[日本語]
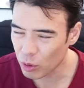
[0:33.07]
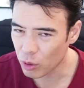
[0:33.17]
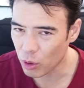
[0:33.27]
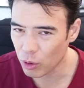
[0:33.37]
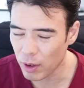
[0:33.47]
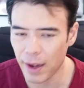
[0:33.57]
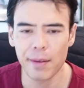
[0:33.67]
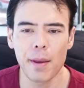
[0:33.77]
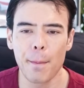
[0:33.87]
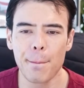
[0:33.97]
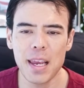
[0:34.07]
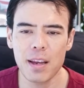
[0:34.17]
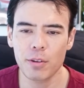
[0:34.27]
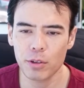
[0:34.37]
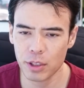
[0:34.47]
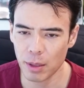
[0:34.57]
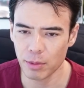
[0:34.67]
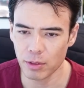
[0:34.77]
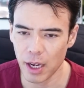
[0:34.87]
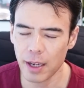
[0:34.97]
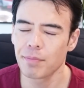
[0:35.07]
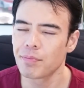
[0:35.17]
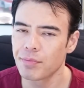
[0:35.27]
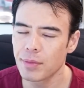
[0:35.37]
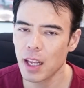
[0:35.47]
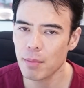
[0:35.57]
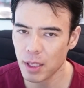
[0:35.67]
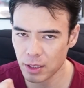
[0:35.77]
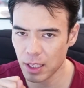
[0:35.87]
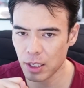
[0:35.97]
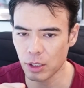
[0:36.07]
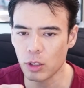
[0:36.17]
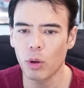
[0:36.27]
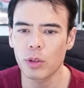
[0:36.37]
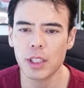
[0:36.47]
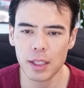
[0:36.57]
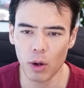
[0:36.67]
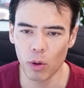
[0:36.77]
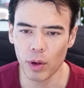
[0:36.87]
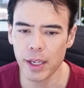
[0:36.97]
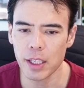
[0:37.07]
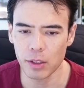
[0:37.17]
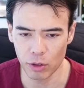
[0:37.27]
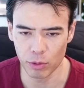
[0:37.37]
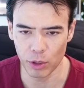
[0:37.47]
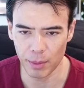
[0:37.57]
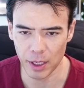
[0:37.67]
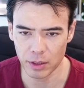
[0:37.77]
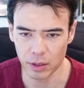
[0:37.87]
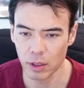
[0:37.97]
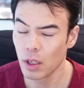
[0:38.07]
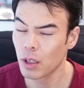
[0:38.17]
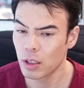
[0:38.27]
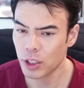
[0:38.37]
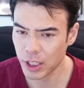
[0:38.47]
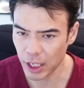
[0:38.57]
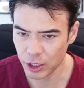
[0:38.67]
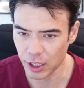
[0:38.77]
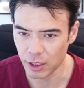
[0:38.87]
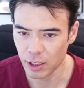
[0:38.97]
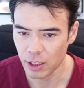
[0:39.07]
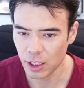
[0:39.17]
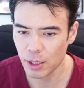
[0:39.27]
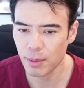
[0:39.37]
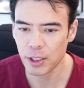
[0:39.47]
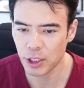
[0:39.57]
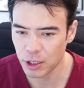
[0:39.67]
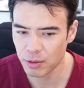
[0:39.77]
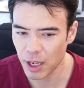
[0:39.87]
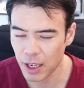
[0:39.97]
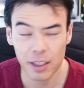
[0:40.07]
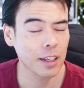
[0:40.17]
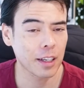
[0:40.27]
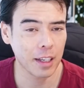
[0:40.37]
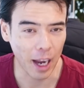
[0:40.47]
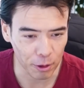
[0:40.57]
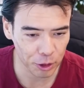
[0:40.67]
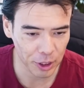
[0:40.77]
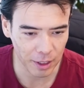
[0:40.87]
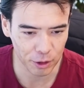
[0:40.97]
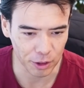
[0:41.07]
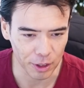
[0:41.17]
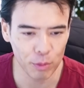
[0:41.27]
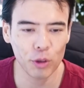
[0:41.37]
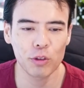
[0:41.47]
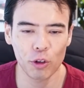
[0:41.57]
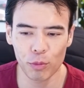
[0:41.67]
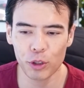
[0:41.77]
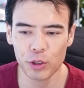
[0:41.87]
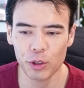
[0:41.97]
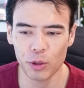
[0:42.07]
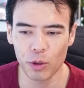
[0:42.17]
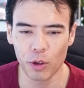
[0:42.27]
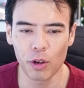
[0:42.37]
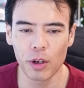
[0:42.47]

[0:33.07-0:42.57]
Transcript: ここは米国株は年末年始気をつけた方がいいと思いますしかし今実は買うチャンスでもっと面白いところ